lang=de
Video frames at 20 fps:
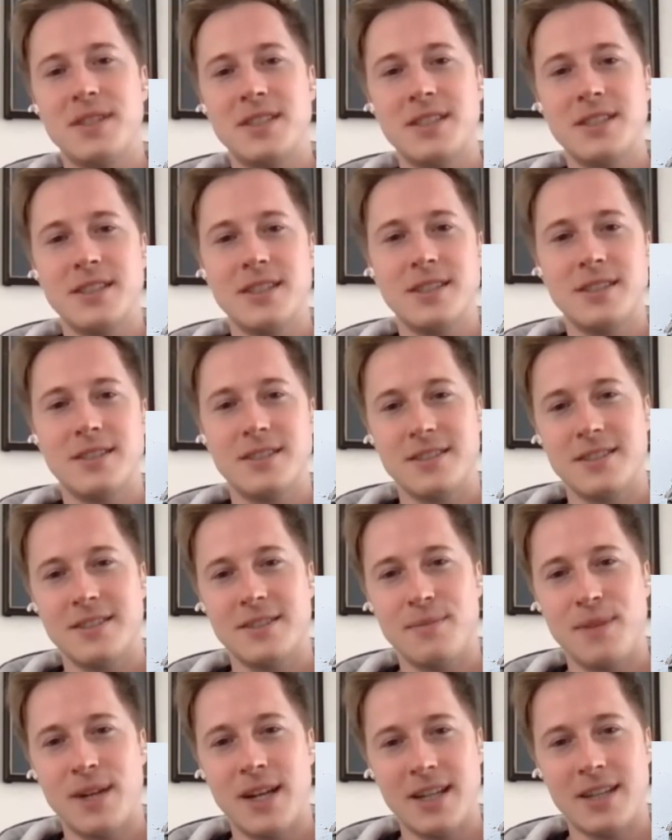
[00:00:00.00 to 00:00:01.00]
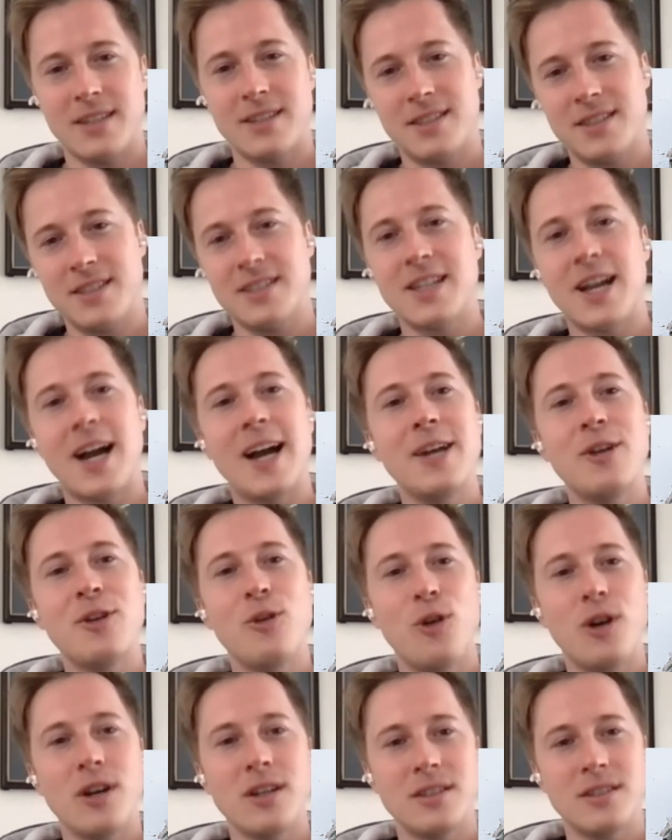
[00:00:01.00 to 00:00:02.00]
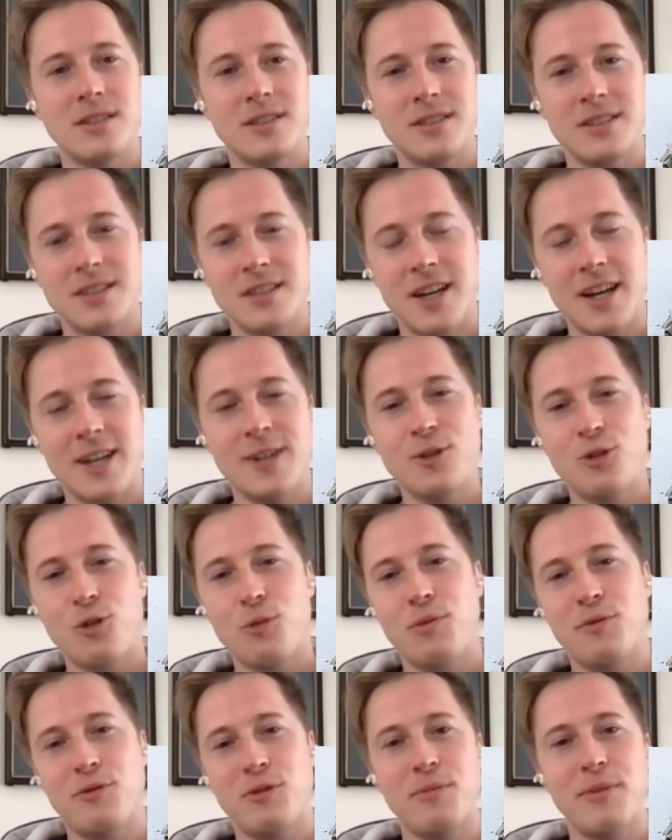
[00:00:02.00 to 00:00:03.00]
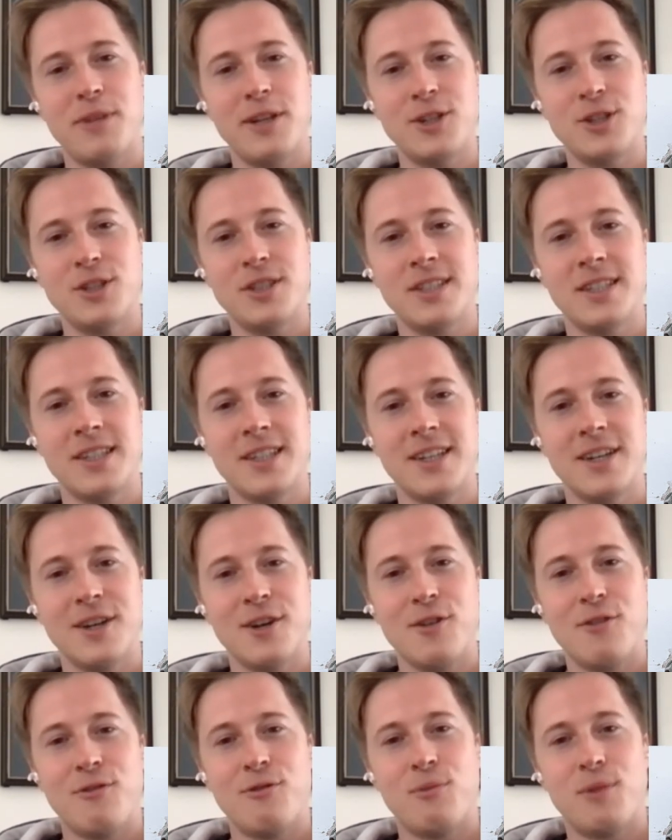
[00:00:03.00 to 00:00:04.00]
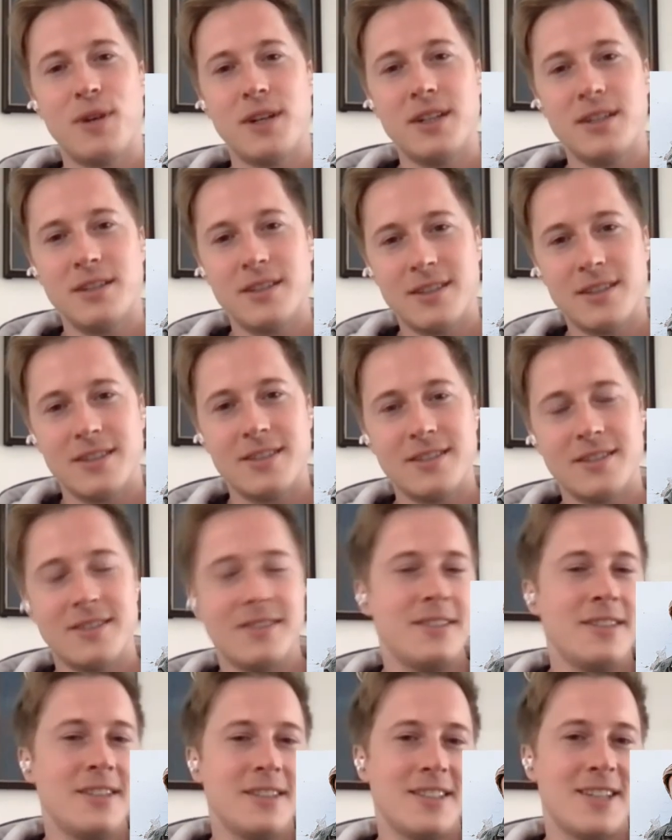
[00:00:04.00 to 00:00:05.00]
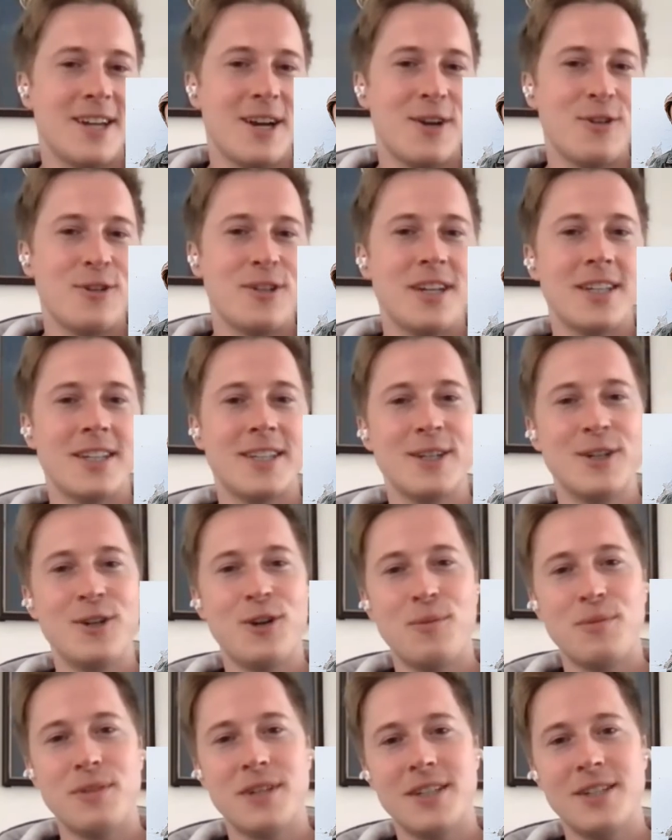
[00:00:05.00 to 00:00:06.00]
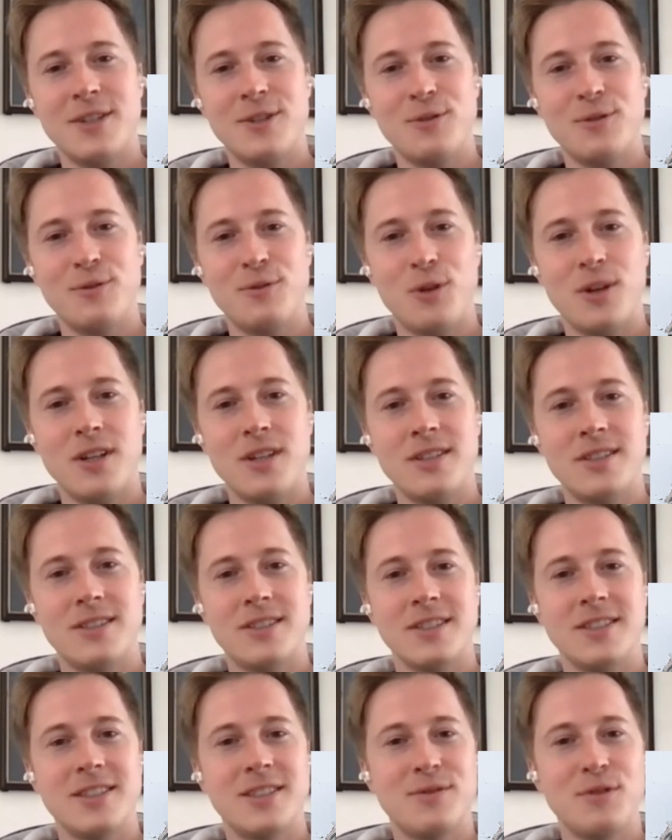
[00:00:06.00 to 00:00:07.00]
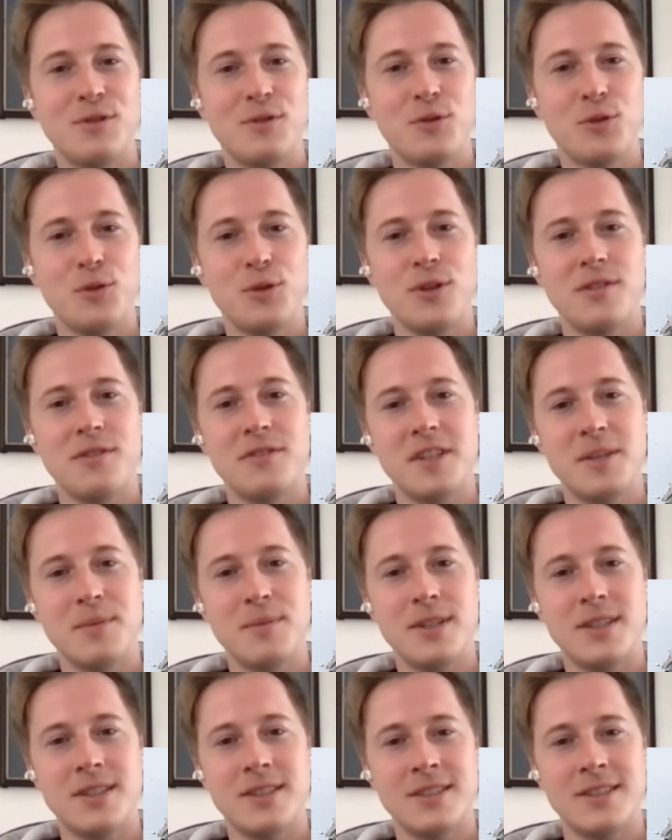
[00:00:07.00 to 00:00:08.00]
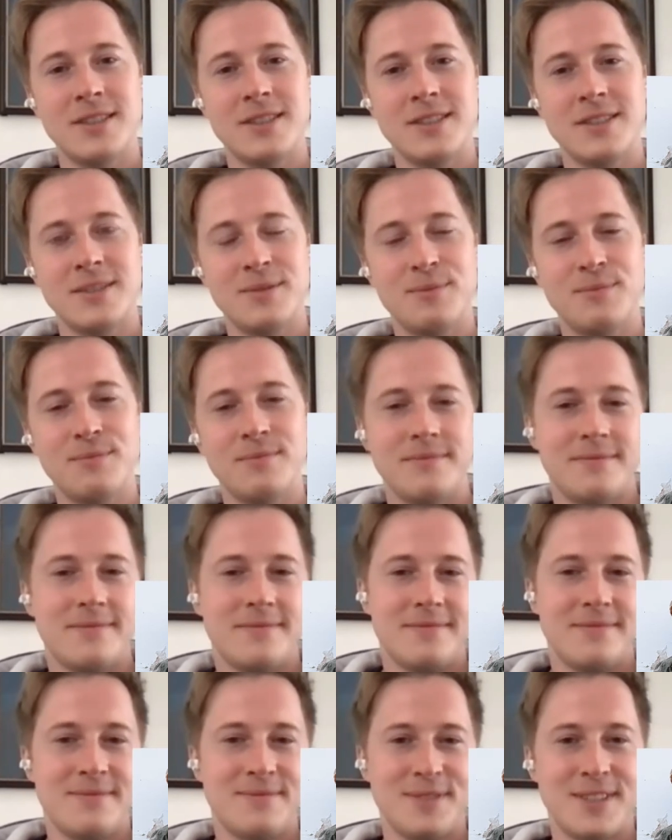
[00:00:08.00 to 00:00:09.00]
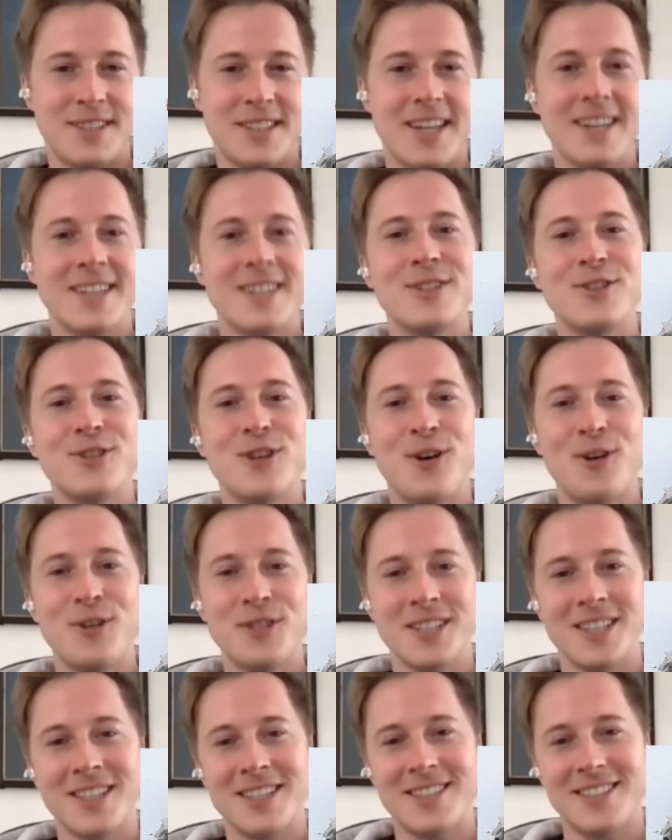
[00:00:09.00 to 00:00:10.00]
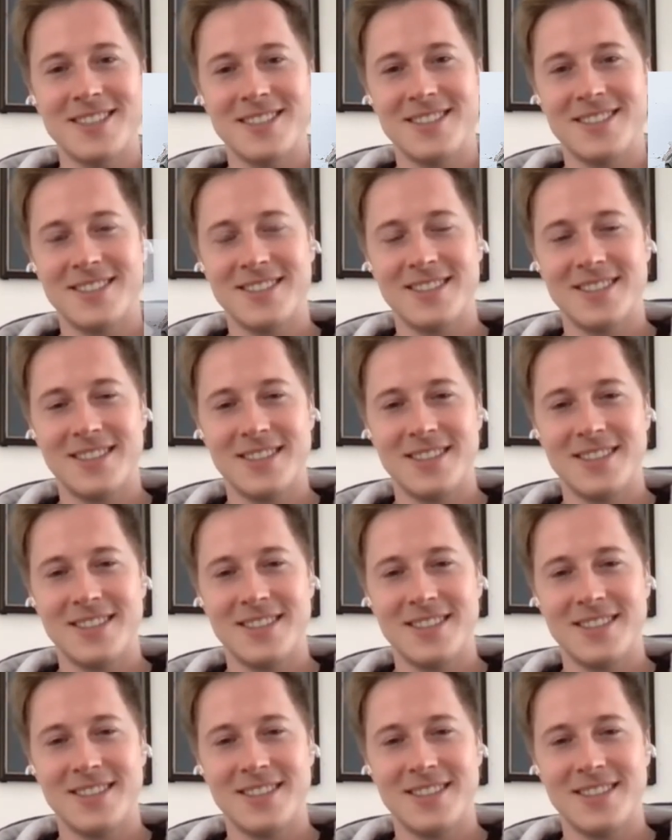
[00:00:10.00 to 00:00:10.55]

viel passiert, man hat diesen einen Ort, diese eine Gruppe von Menschen, wo man ja Tag und Nacht hinkommen kann und wo alles ist wie früher, wie immer, ähm, das eigene Zuhause halt.